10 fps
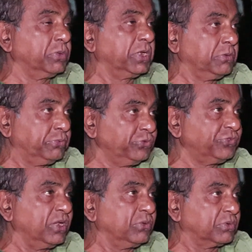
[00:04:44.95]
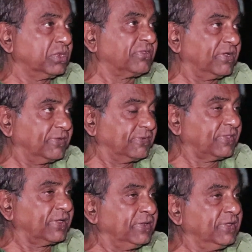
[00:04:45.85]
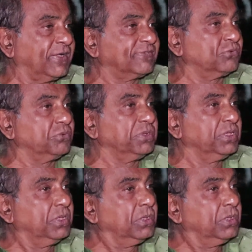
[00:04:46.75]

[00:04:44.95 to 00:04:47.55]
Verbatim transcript: মানের পরিচালকরা তাকে নিয়ে কাজ করবে